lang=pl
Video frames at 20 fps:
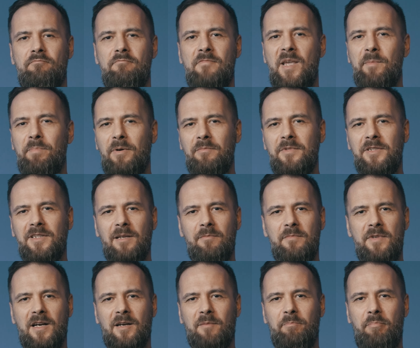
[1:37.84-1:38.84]
Nie
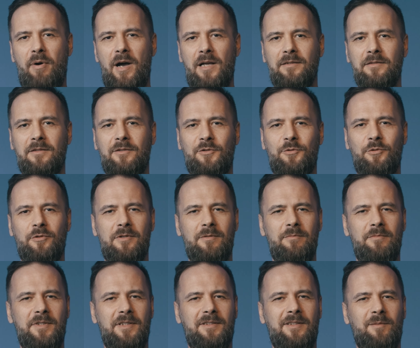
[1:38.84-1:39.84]
pamiętam jak pan,
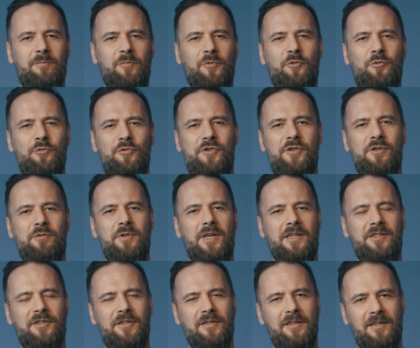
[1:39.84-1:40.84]
który mnie tam uczył,
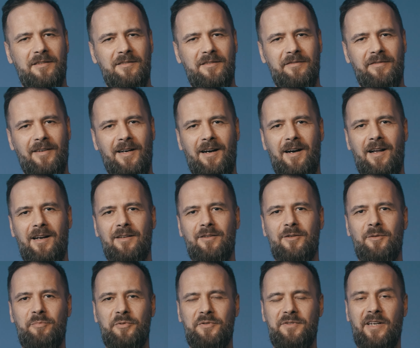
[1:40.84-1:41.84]
jak się nazywa, ale
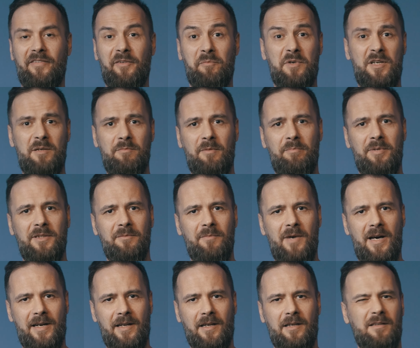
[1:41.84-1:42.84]
go pozdrawiam. Chyba pan
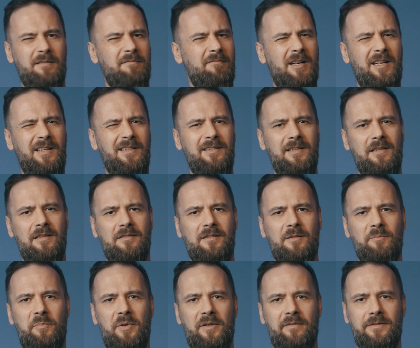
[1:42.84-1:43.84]
Marek, ale nie
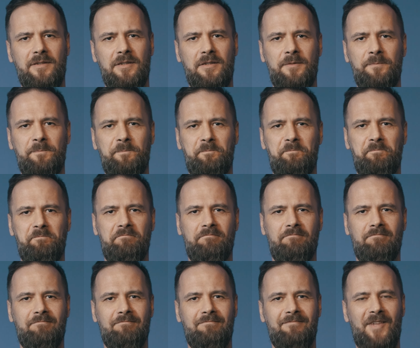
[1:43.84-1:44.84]
jestem pewny.
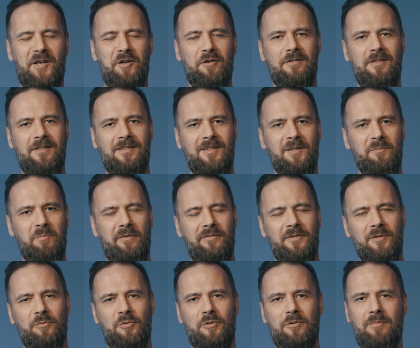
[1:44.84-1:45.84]
Tego nie jestem
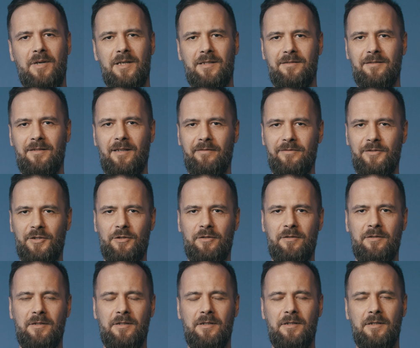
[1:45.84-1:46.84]
pewny, było bardzo dawno.